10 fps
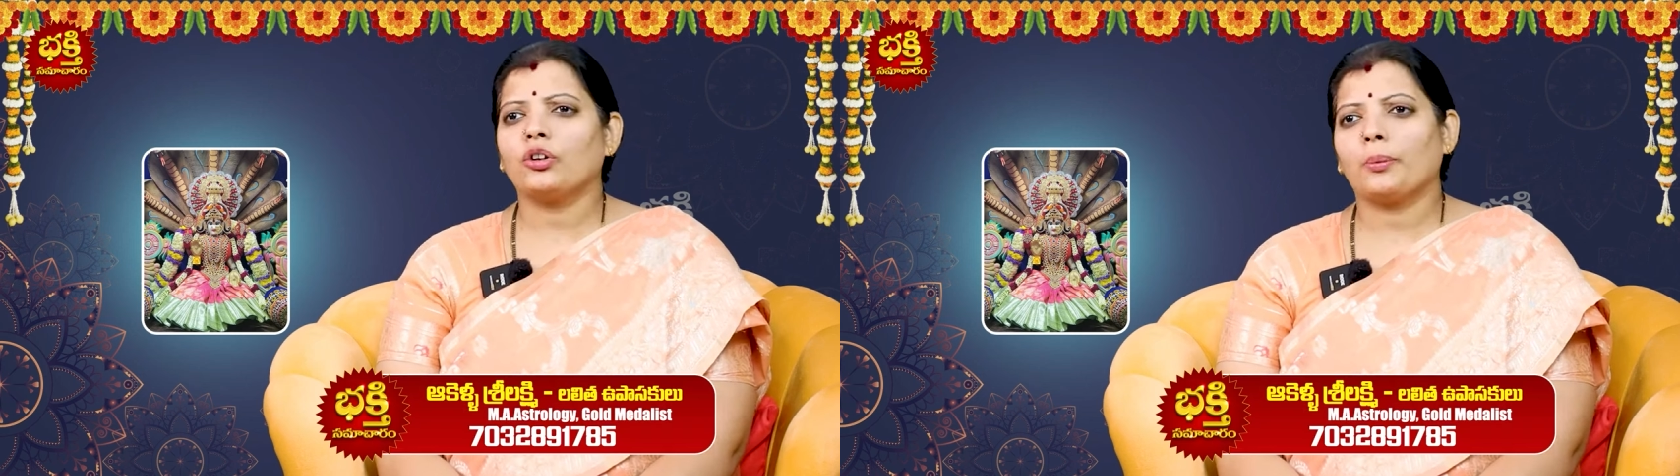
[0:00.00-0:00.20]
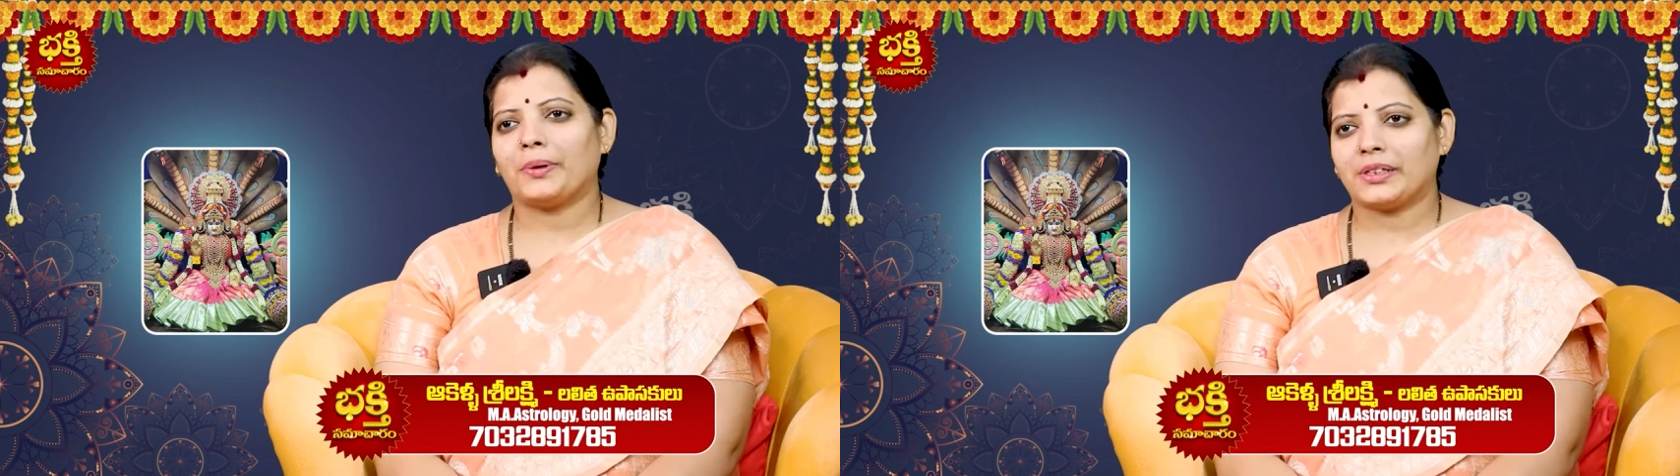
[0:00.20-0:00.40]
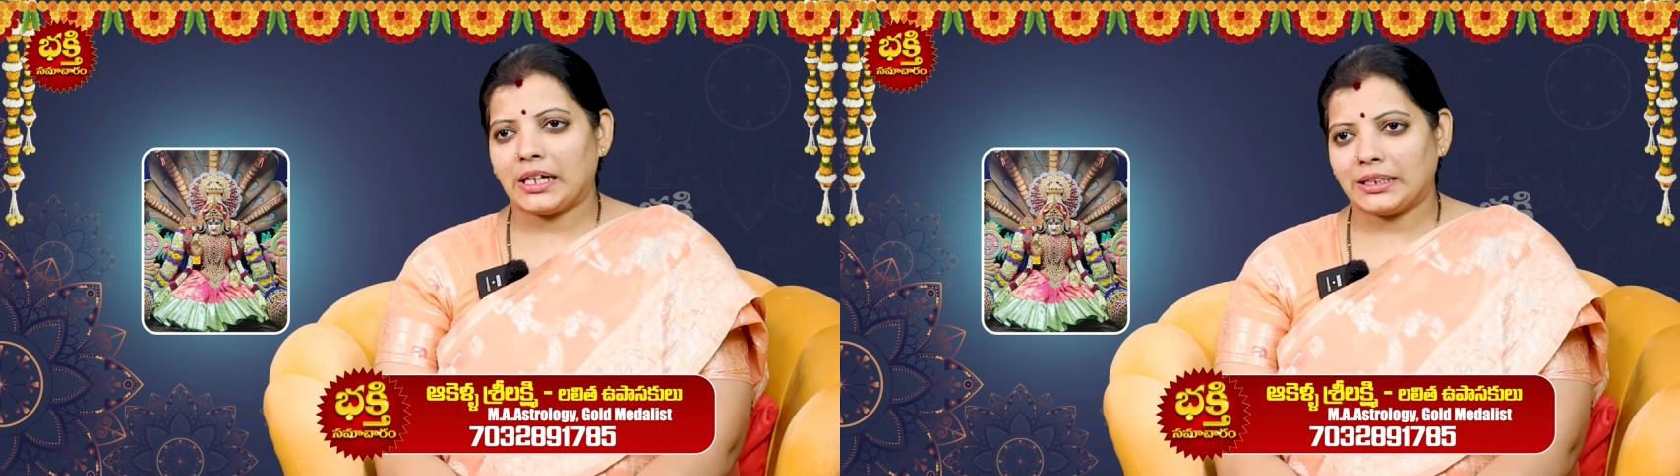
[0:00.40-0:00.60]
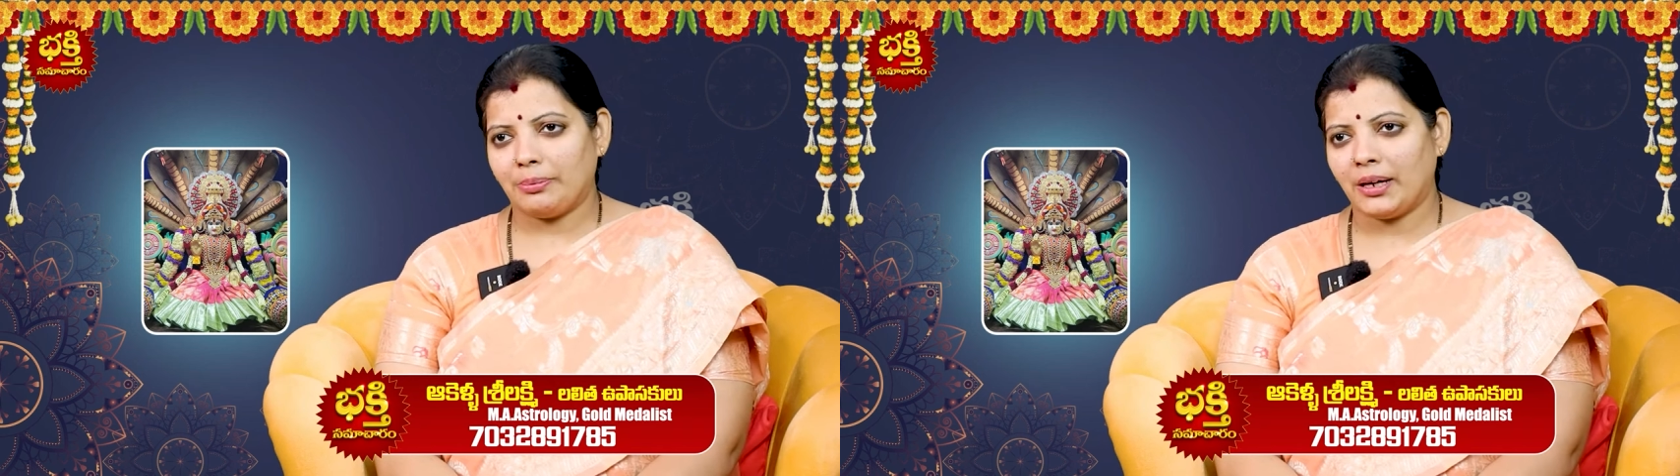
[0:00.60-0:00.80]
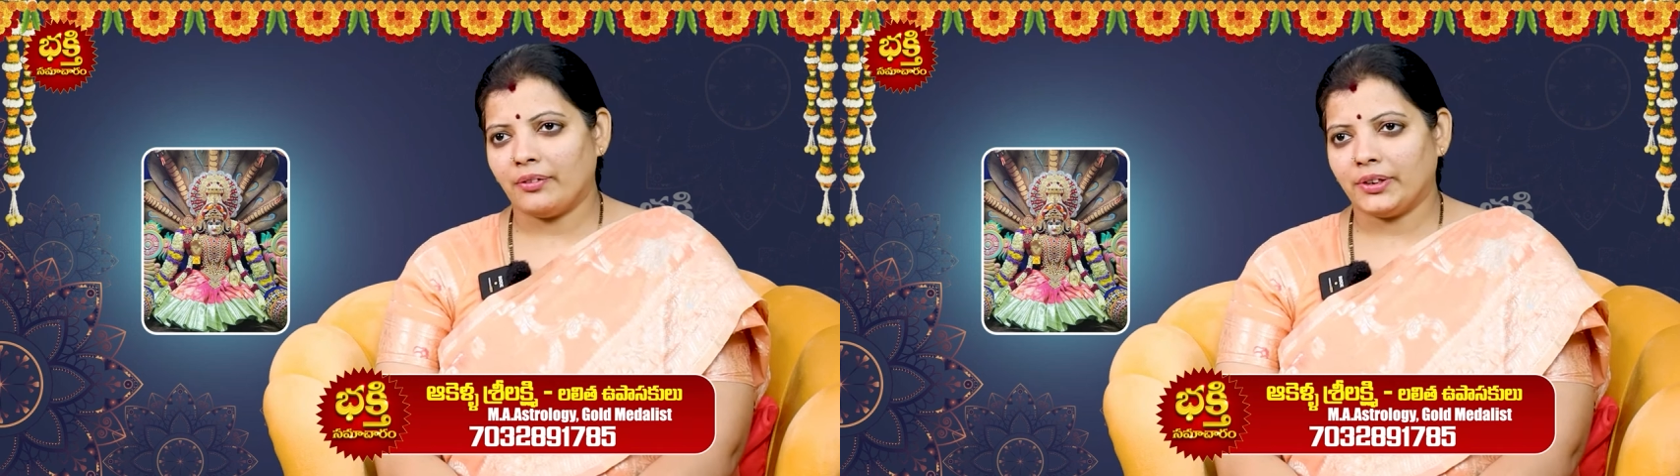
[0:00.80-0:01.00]
అది ఒక ప్రసాద
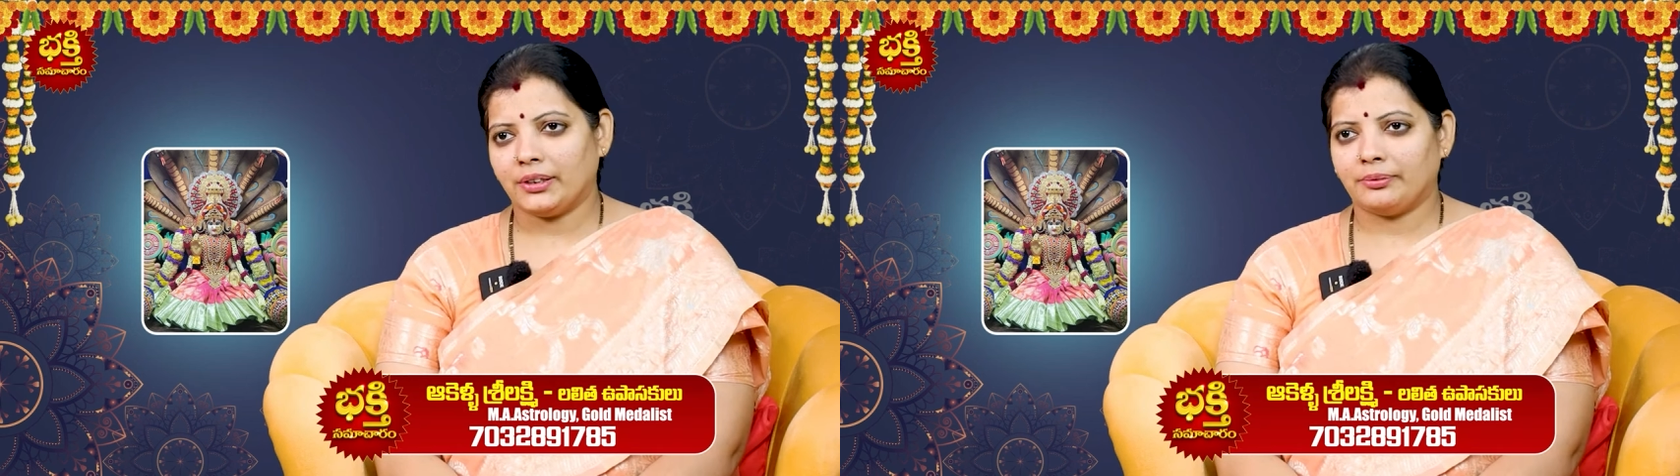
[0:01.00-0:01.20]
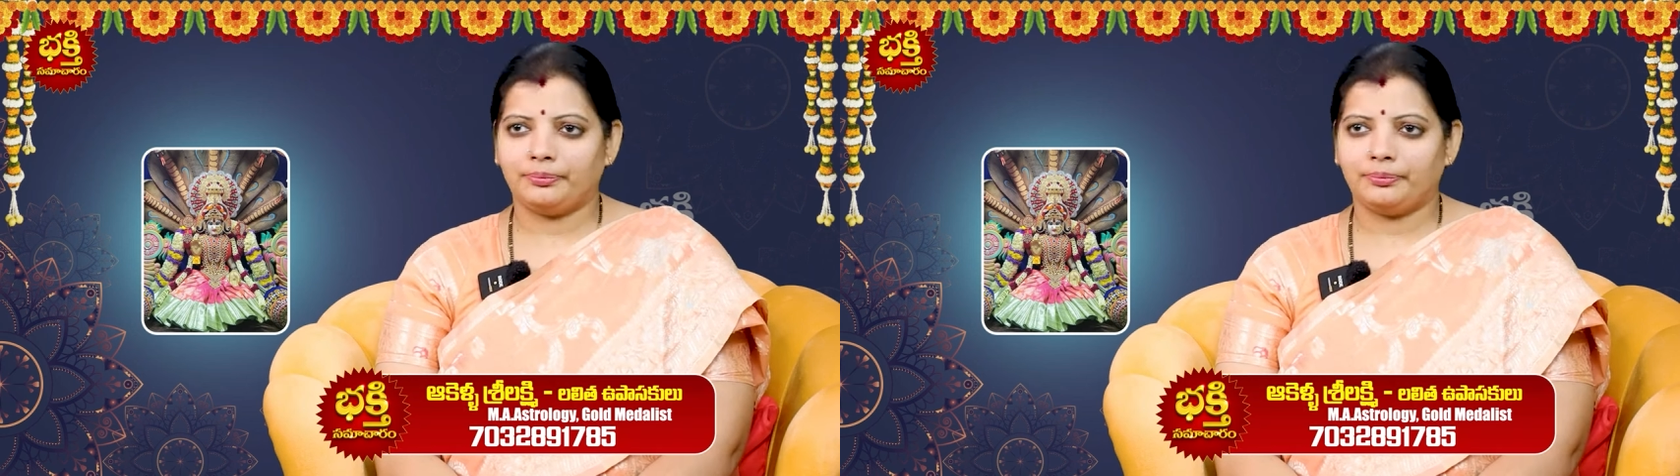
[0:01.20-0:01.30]
భావన